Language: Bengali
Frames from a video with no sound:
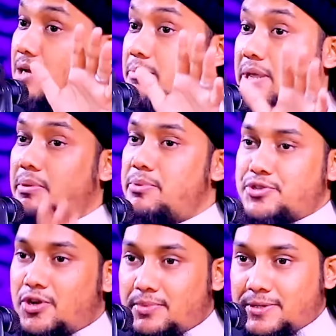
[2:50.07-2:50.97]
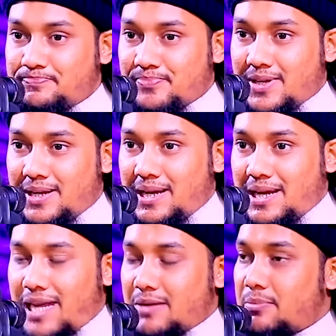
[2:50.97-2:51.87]
এখন এবার বৃষ্টি হবে
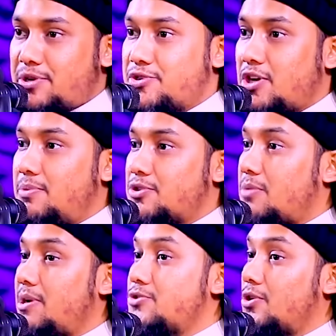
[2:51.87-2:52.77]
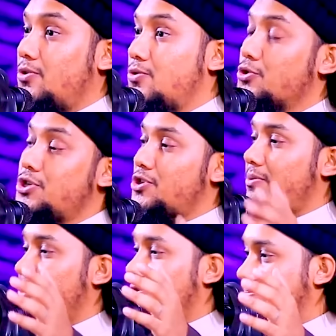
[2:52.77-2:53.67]
এবার বৃষ্টি হবে সবাই চলো খুশি
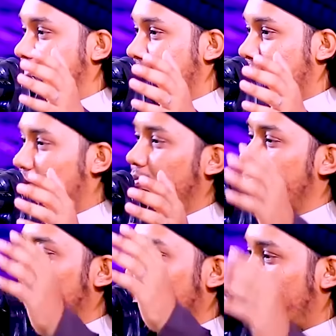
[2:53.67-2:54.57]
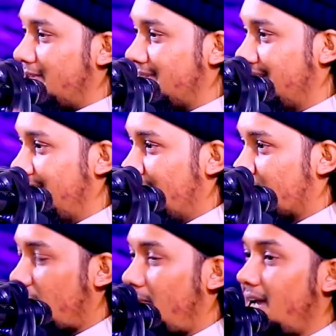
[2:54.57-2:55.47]
সবাই খুব খুব উৎফুল্ল
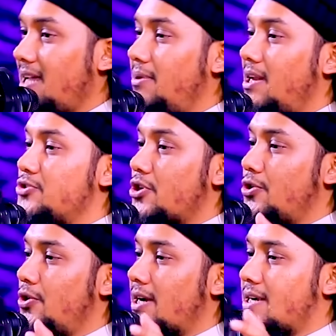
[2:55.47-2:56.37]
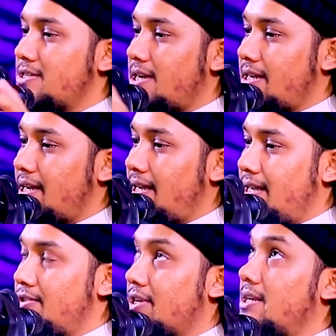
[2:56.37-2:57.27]
সবাই মিলে জড়ো হলো একটা জায়গায়
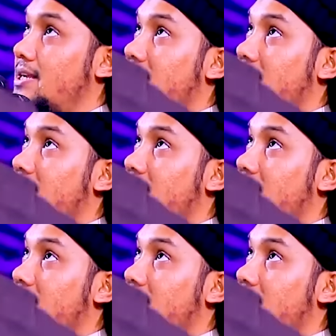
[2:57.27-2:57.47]
যেখানে